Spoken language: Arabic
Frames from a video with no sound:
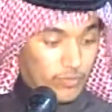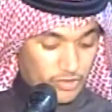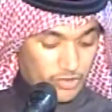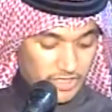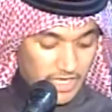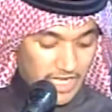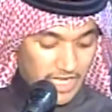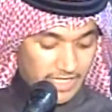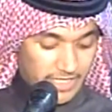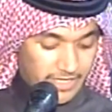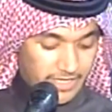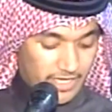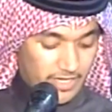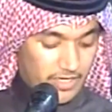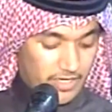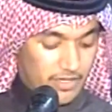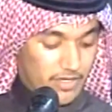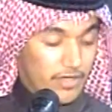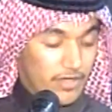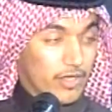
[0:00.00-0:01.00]

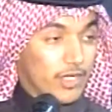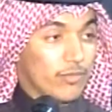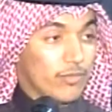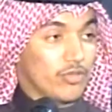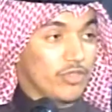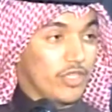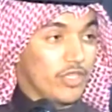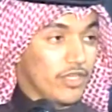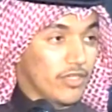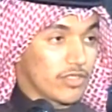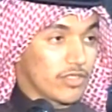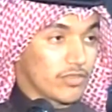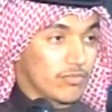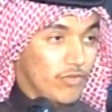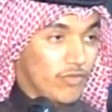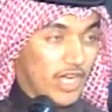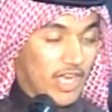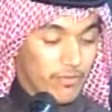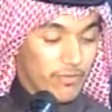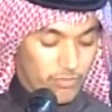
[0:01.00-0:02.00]
مساعدا لمدير
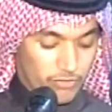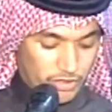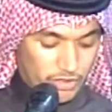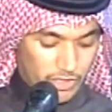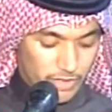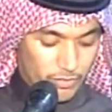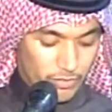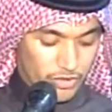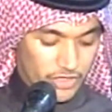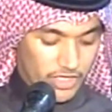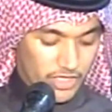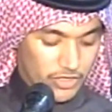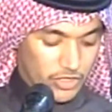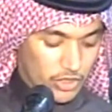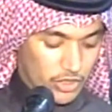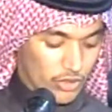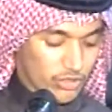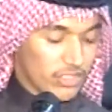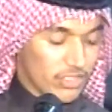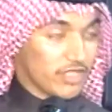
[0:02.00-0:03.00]
لمدير
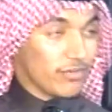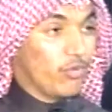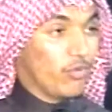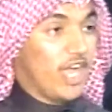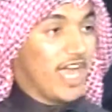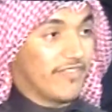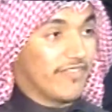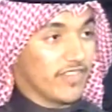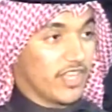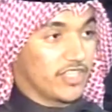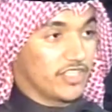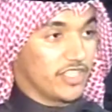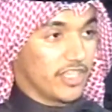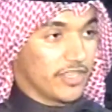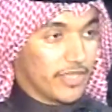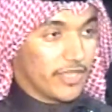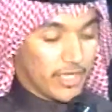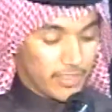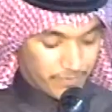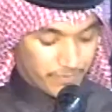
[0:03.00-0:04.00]
شرطة محافظة
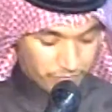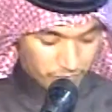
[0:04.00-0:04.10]
جدة